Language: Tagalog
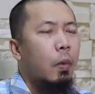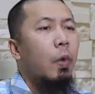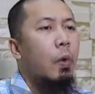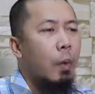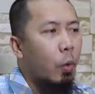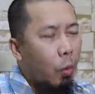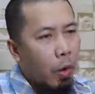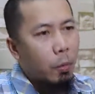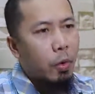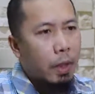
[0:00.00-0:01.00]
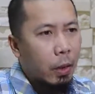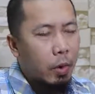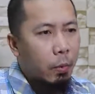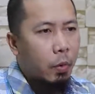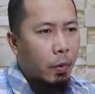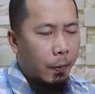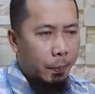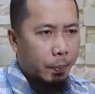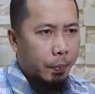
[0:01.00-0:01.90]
oo, makukuha mo yun dito sa mundo.